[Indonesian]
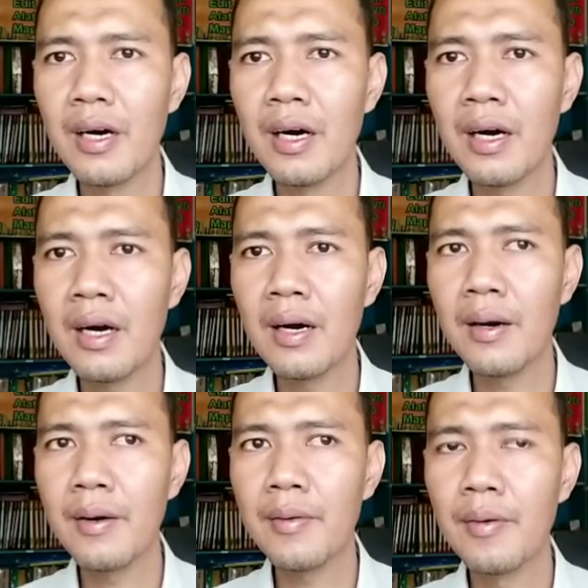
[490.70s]

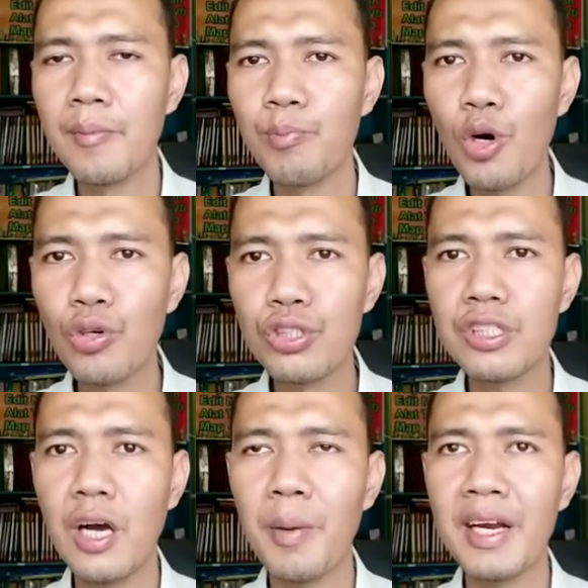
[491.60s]
uh, fokus
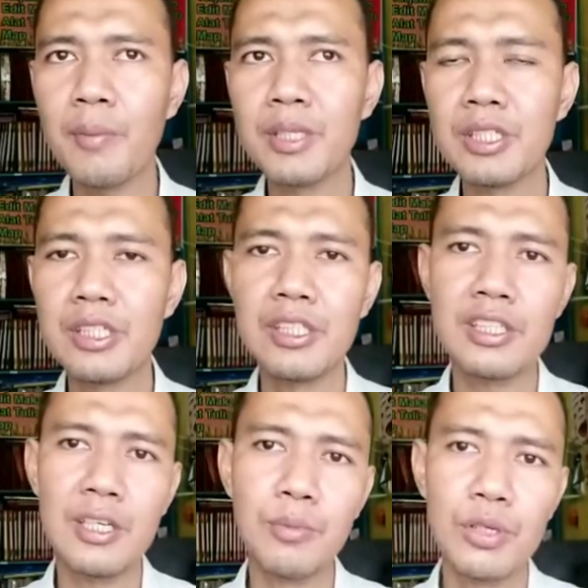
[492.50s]
kepada bisnis
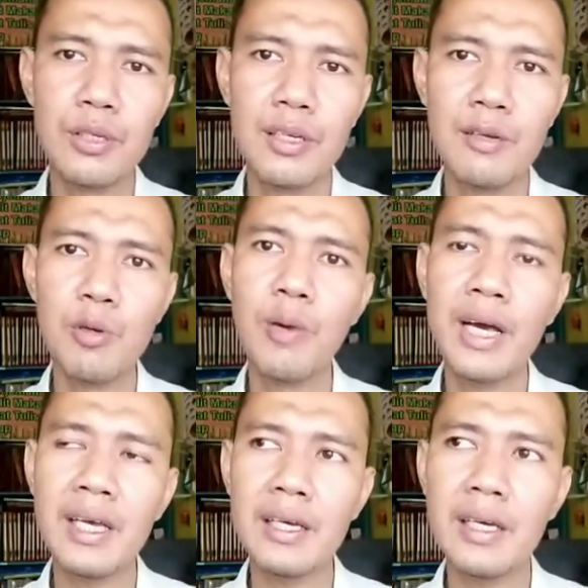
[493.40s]
tersebut lebih
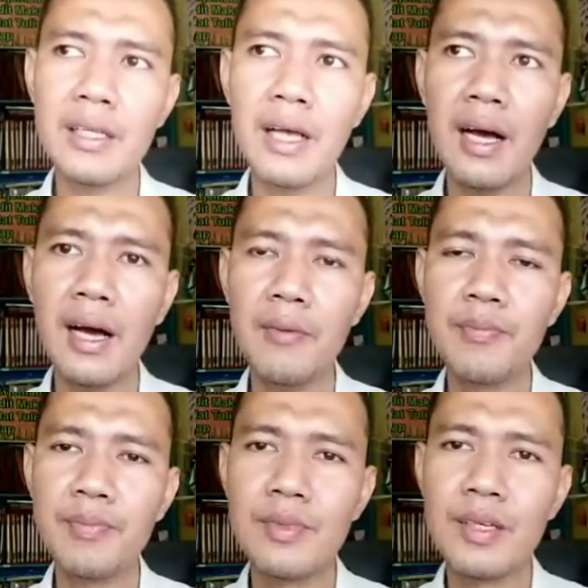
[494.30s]
baik kita
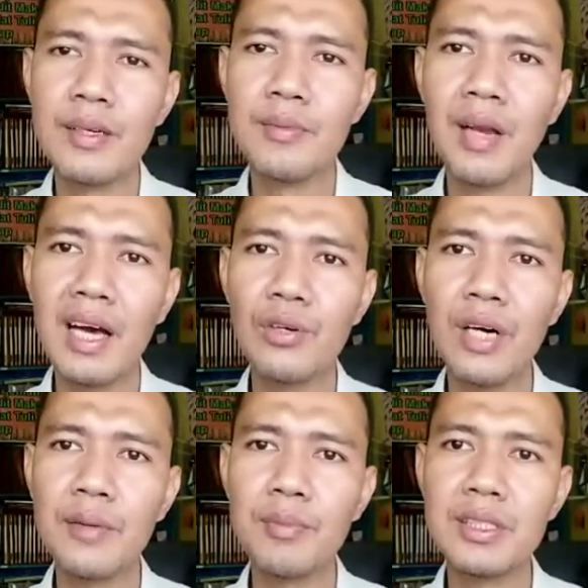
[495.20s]

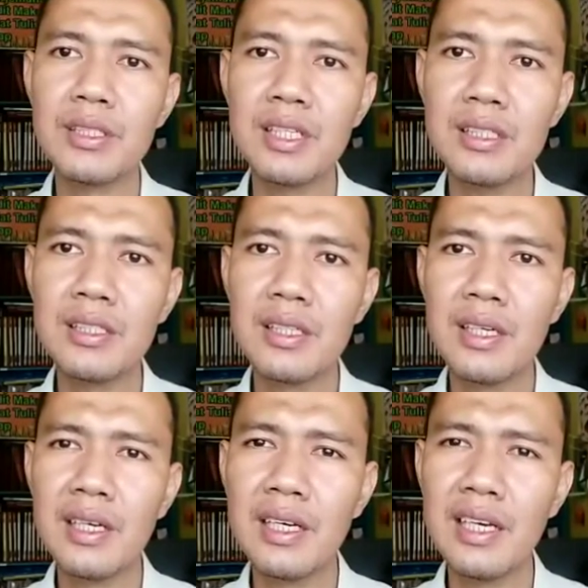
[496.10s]
melakukan bisnis
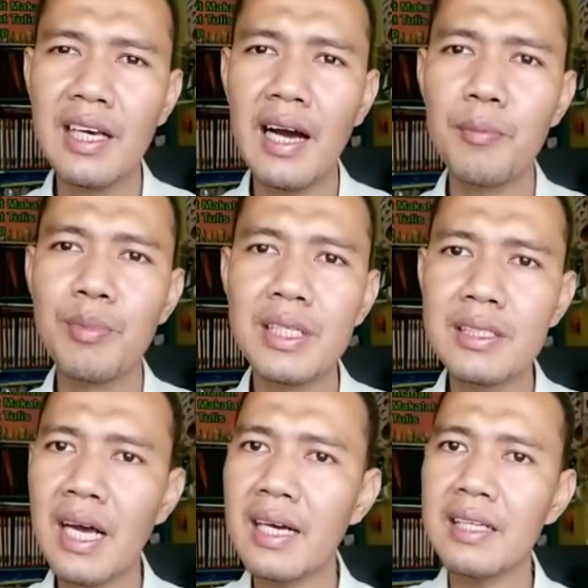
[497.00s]
yang
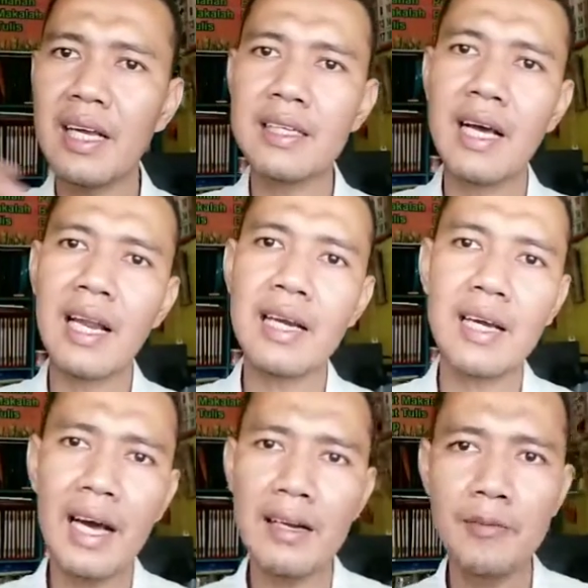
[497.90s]
bisa kita
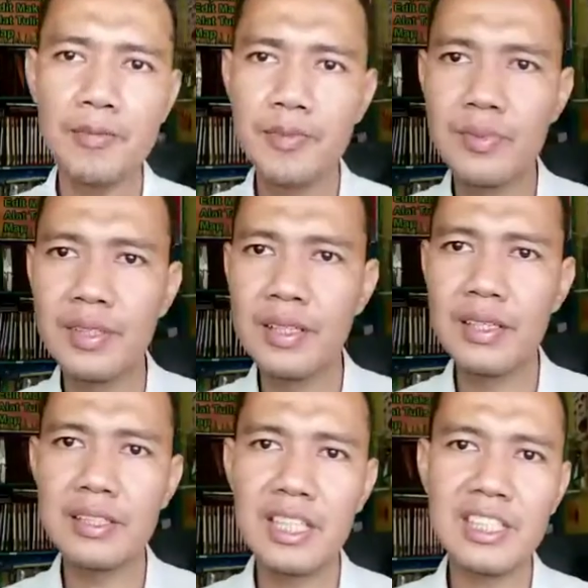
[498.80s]
jalankan
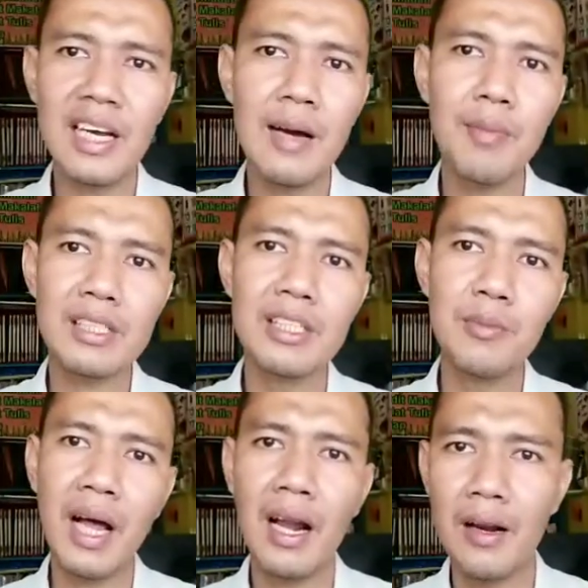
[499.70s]
secara
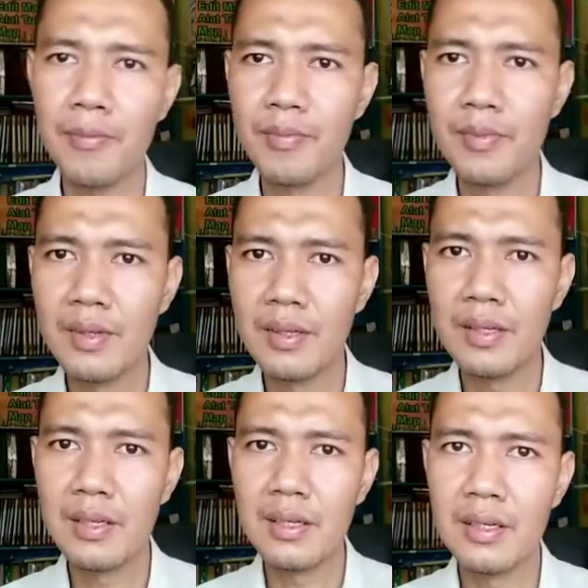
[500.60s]
maksimal.
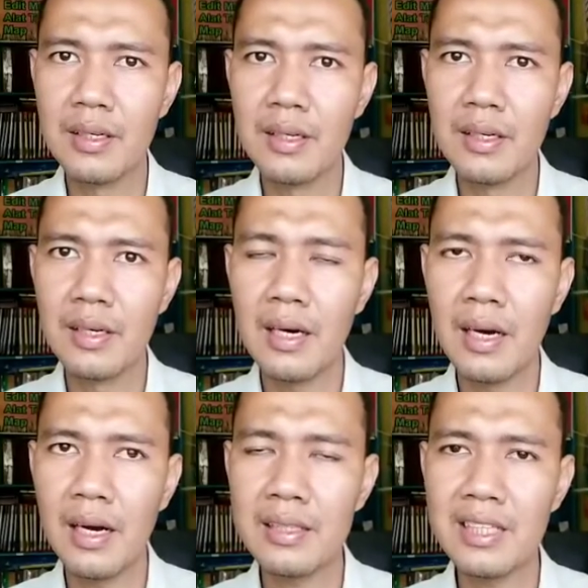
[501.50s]

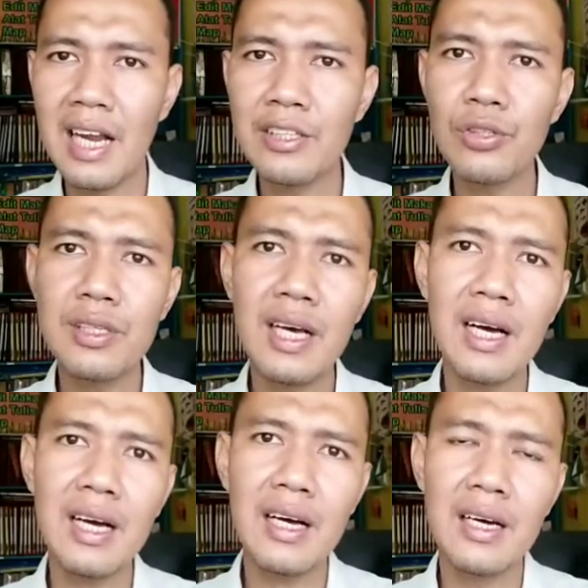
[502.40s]
Uh,
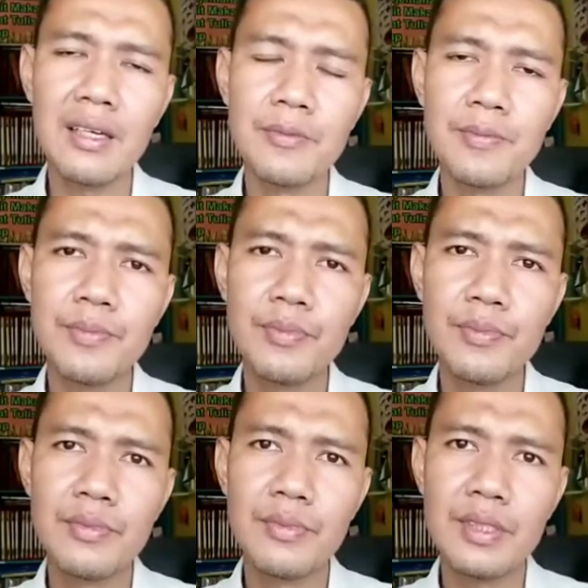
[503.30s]
selanjutnya
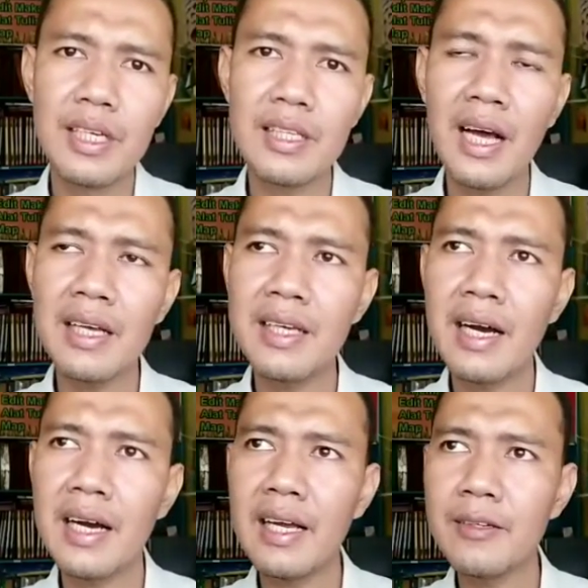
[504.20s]
kita
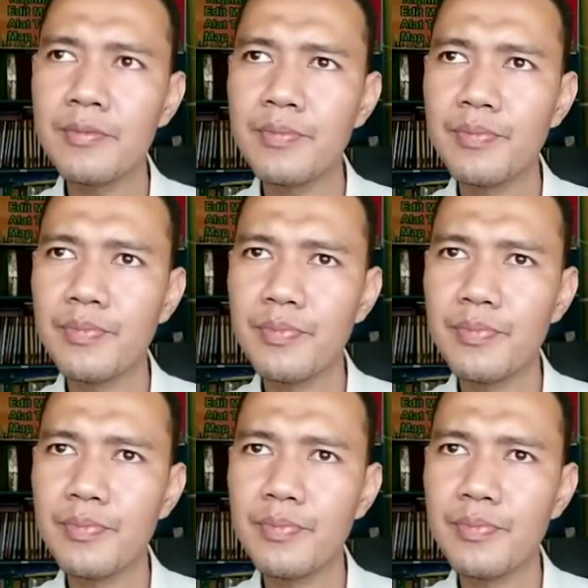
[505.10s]
jangan